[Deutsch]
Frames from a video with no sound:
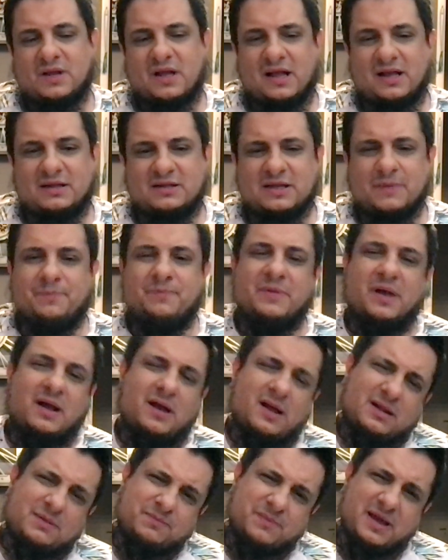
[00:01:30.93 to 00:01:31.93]
Es gibt mehr,
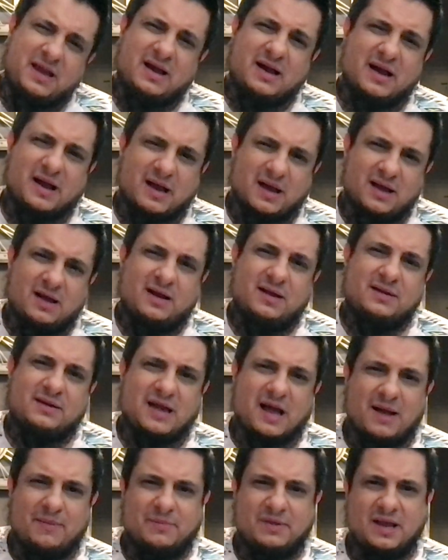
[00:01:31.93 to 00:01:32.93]
hat mehrere
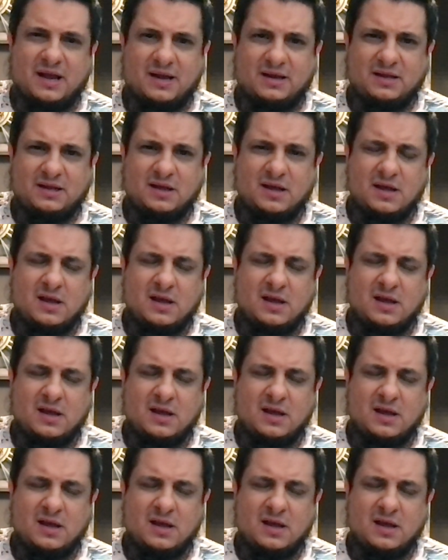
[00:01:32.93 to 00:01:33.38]
Namen, yani.